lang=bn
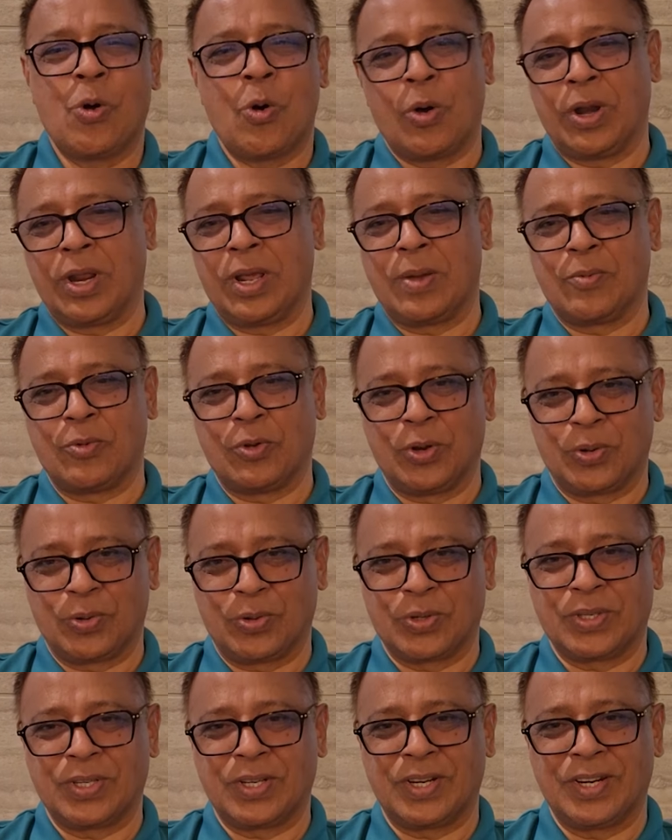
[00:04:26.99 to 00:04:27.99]
অনেকে মনে
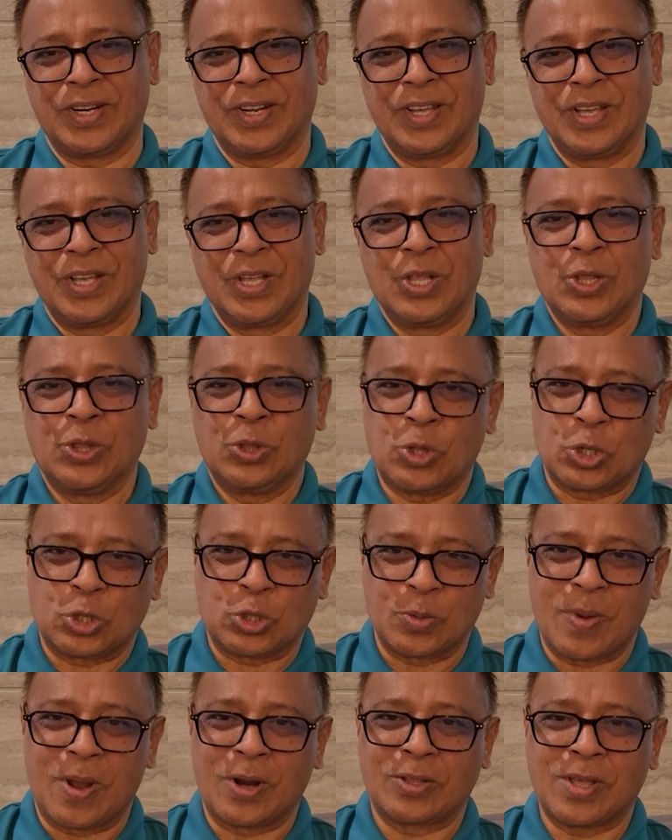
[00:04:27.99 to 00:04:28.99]
করছেন
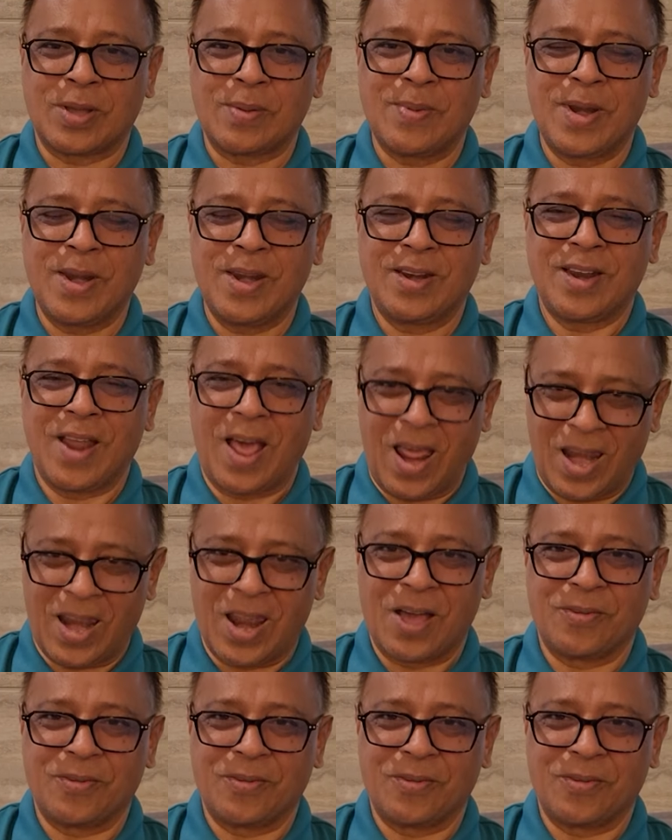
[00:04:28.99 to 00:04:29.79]
দর্শক ভালো থাকবেন আল্লাহ